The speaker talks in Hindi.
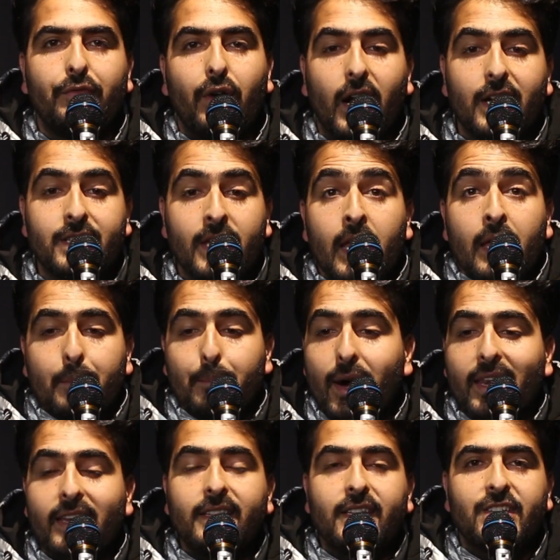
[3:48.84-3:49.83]
रिवाज
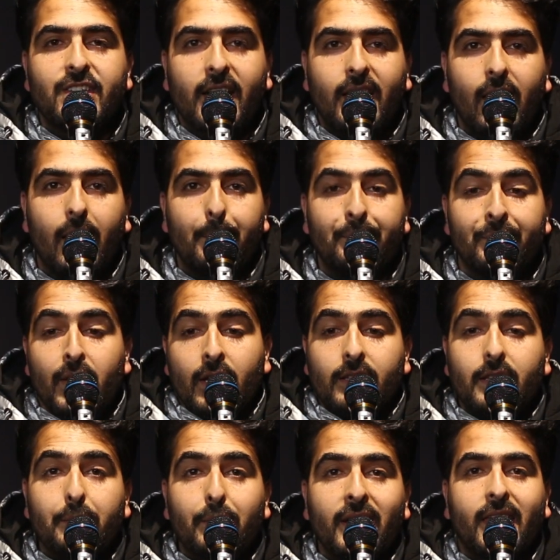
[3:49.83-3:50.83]
महरिन ती कम
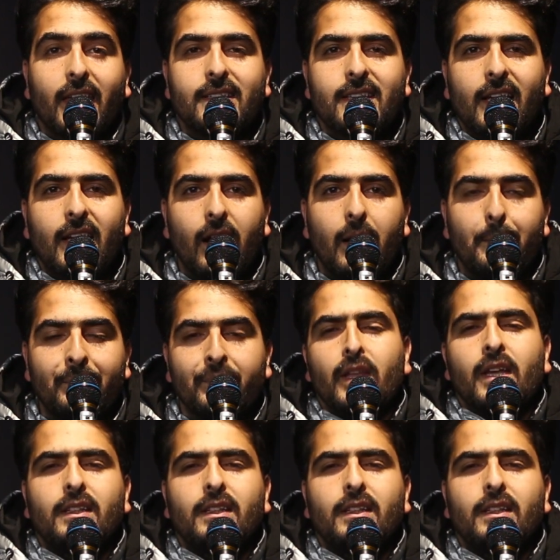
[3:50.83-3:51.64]
तिमन कैसा गम